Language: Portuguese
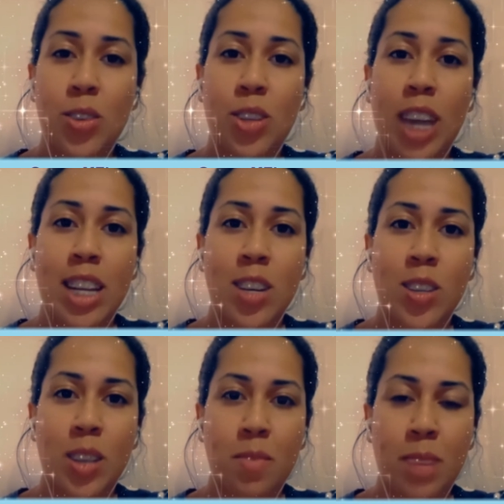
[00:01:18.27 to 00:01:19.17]

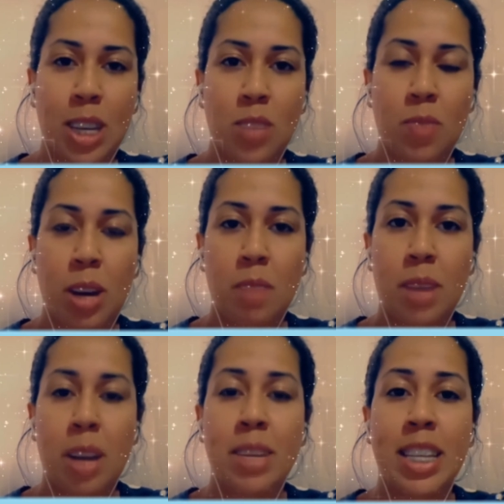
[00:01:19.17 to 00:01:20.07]
carinhosamente para
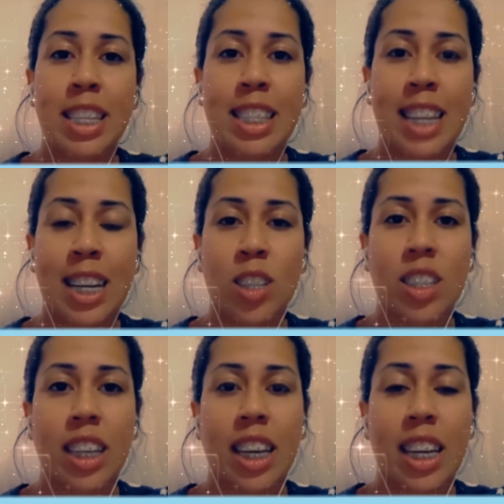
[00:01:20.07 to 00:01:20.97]
parabenizar nossa
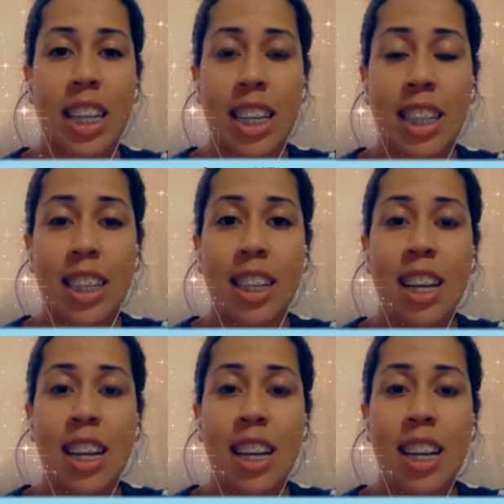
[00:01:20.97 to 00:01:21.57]
querida